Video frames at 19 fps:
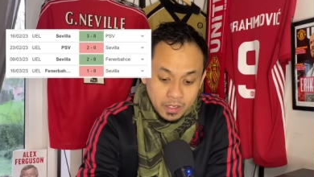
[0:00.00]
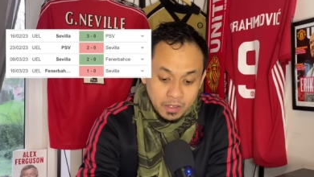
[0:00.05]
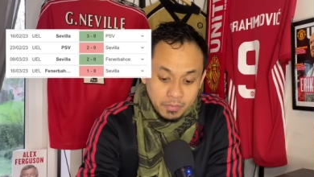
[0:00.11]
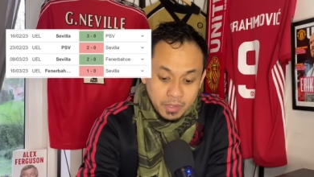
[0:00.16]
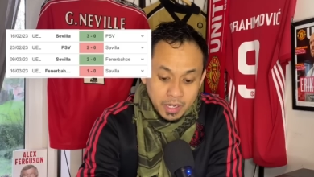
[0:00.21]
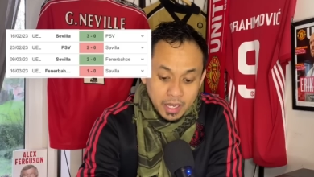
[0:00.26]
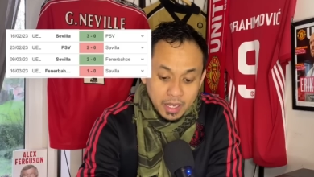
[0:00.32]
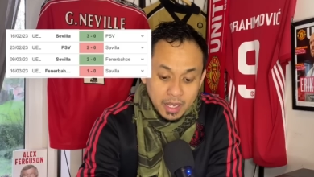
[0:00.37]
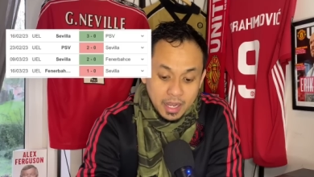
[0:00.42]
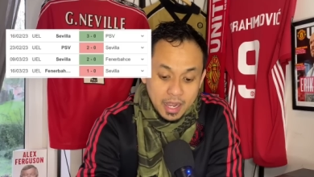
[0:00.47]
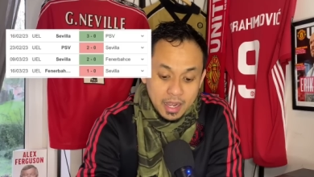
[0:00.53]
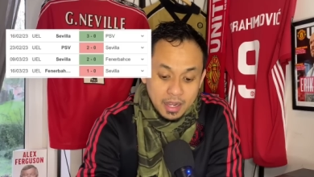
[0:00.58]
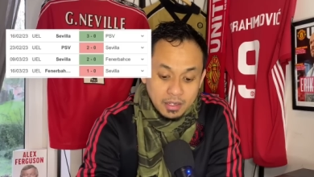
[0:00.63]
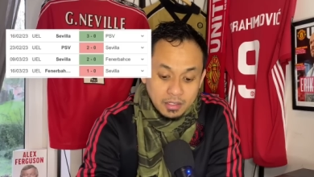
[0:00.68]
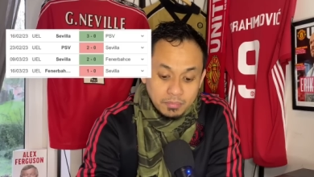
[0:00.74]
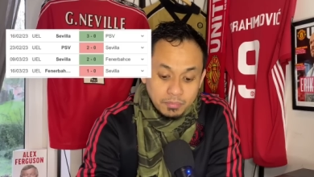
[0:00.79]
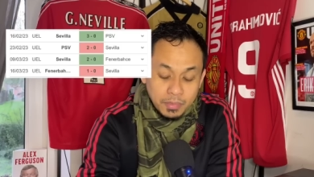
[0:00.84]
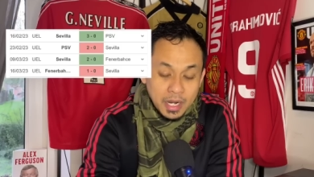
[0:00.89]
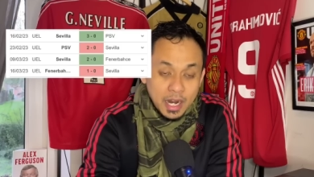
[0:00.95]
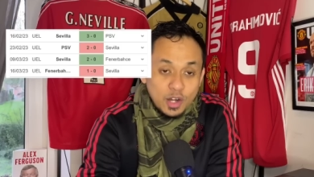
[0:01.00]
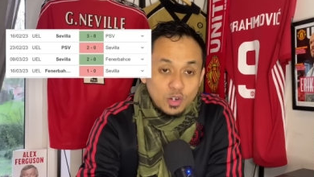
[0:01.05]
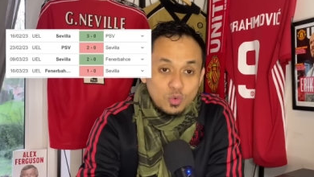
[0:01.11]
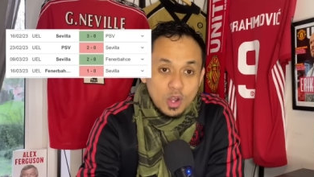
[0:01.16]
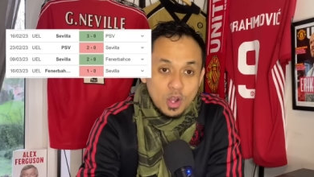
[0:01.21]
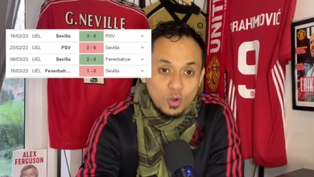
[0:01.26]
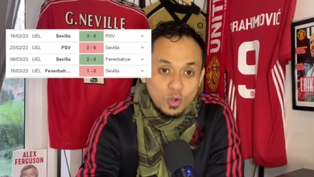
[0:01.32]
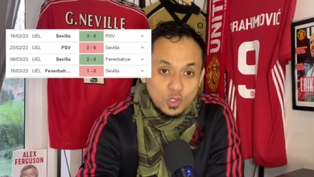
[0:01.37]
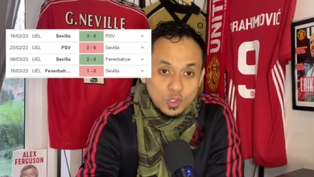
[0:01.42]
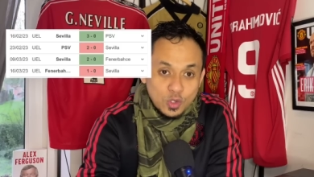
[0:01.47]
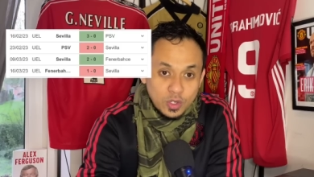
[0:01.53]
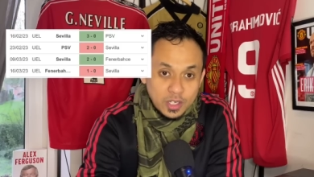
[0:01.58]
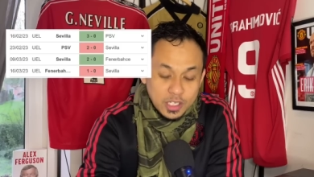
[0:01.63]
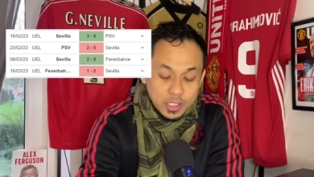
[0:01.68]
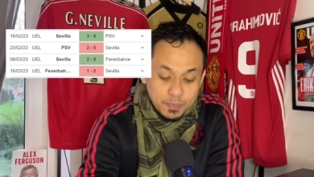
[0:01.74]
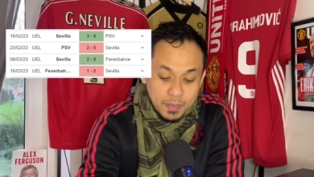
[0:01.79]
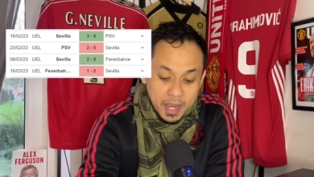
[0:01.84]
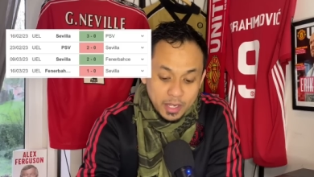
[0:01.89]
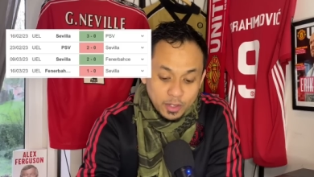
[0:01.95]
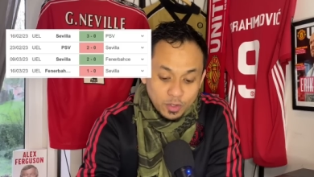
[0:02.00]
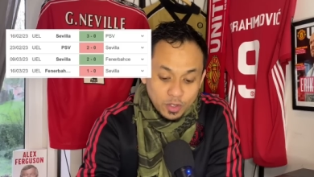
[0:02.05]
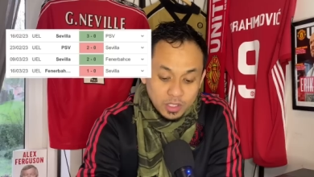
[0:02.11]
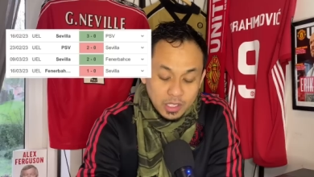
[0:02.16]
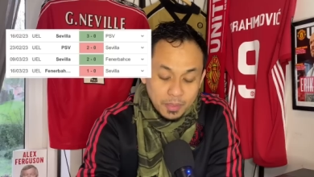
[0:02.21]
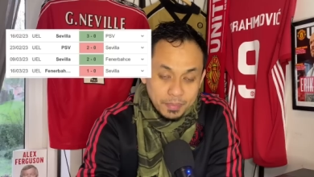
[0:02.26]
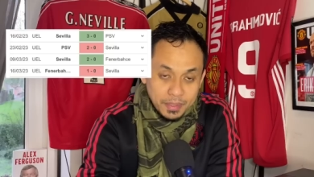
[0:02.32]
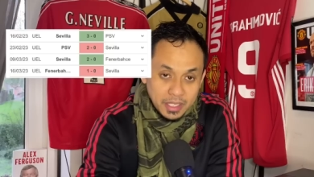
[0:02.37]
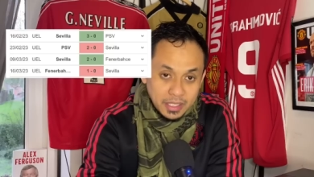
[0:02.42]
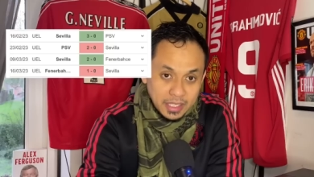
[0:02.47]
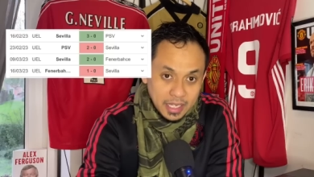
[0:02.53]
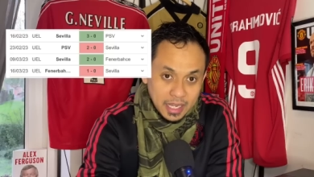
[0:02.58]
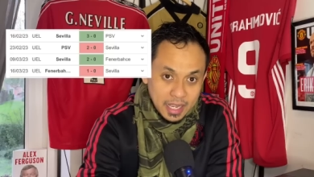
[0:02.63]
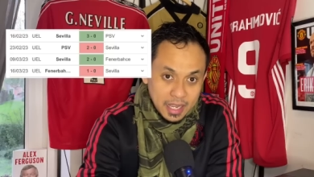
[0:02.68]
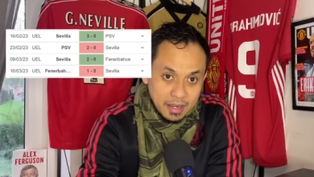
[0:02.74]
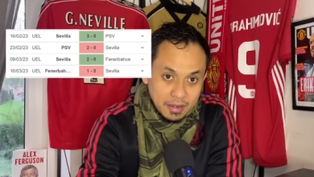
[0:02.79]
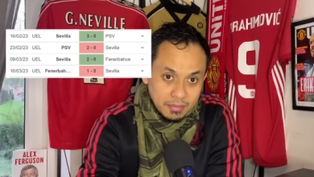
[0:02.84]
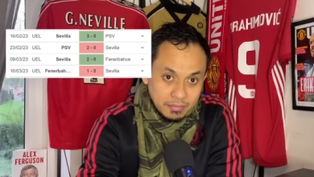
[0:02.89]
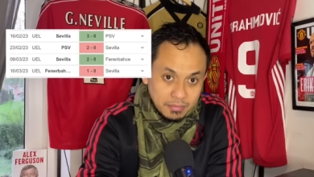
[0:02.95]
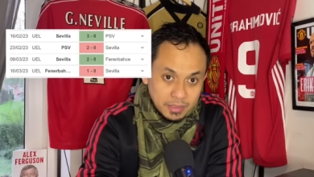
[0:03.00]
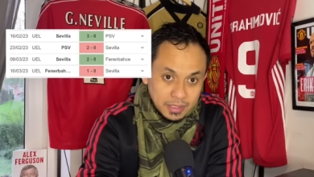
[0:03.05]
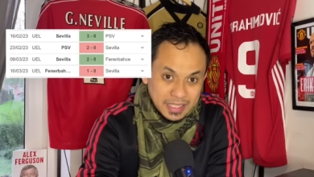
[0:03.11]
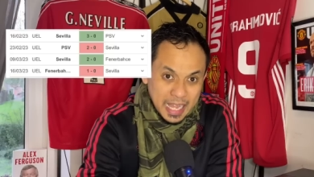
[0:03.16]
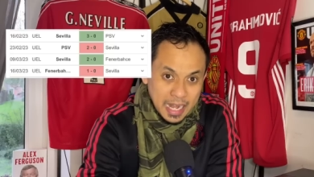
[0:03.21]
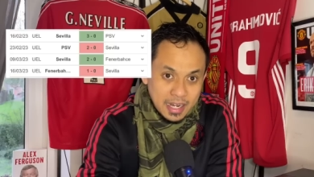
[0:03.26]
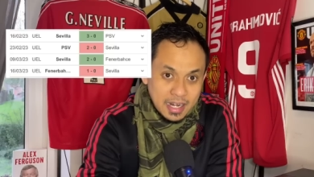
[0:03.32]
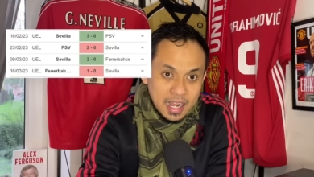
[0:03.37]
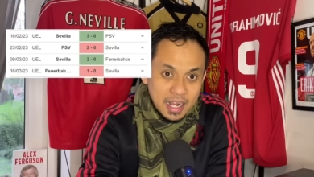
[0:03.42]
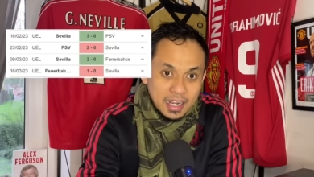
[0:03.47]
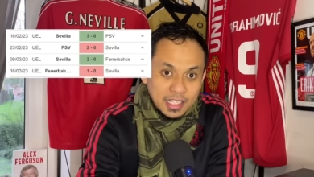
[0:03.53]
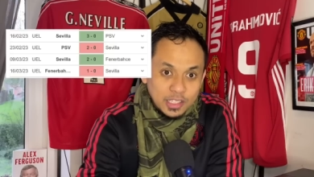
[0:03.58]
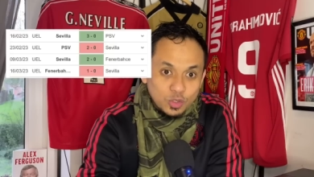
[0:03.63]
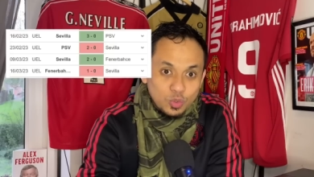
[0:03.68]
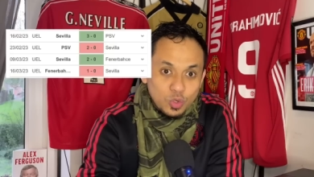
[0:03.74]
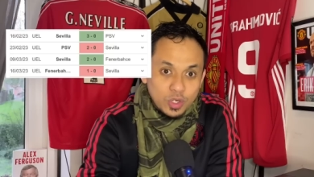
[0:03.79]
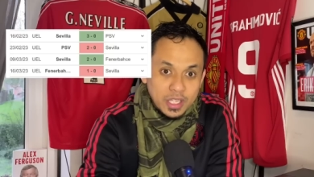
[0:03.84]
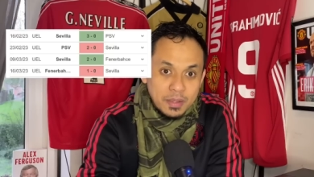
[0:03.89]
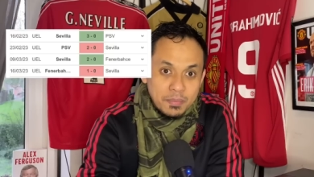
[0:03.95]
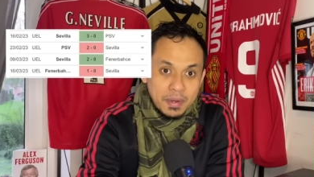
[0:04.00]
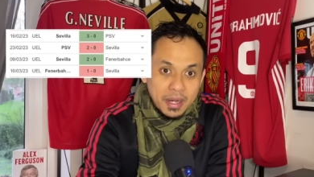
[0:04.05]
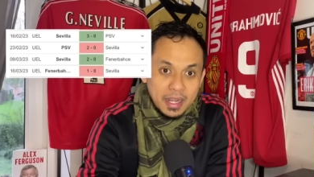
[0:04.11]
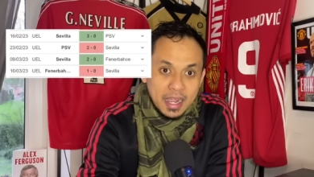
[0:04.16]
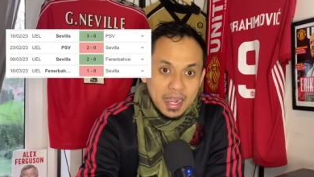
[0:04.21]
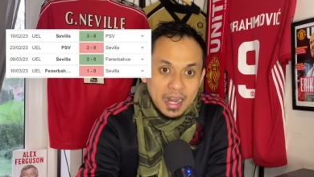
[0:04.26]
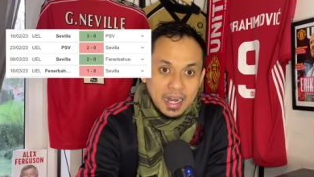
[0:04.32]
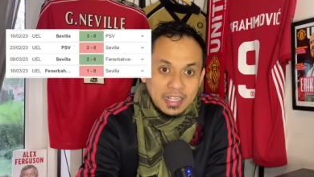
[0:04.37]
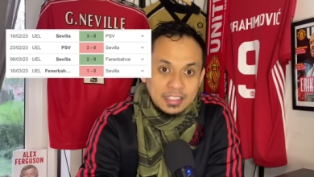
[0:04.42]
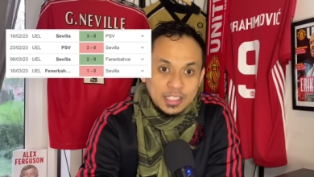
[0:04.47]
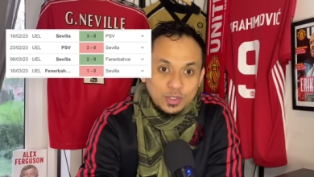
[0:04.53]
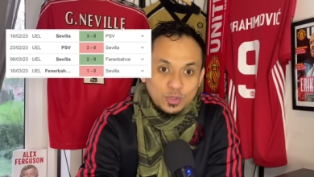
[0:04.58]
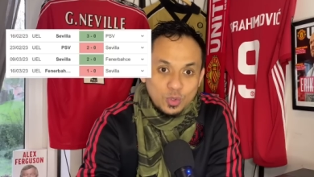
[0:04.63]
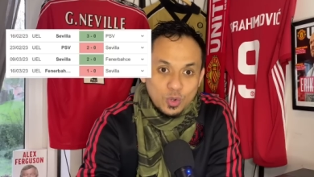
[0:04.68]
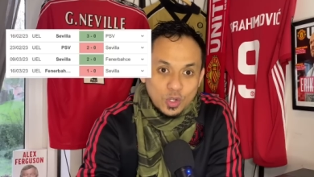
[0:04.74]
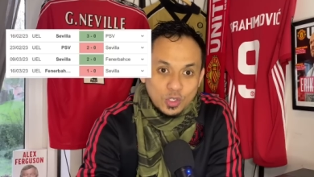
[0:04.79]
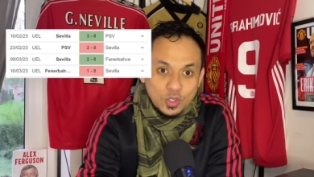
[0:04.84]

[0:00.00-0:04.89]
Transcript: mereka menang 2-0 di Spanyol, tapi ketika tandang ke Turki mereka kalah 1-0.